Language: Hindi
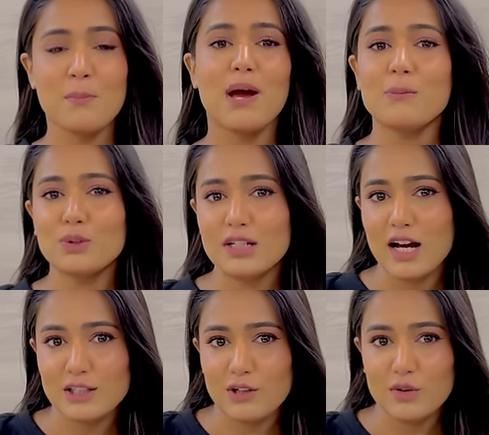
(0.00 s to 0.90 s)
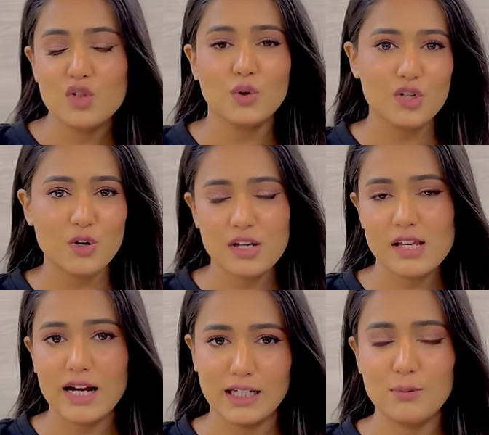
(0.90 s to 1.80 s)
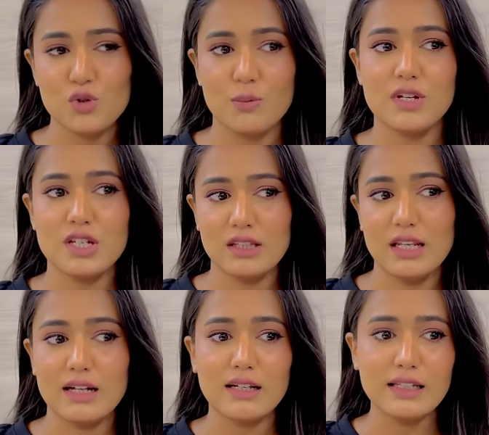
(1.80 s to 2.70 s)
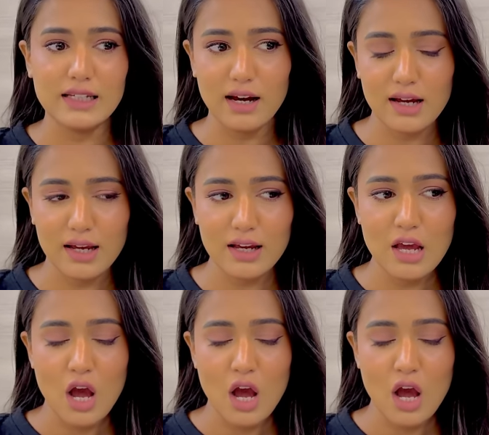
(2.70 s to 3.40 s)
मैं आपको दिखाने वाली हूँ छोटे छोटे सा आइटम जो हमने जितने का लिया है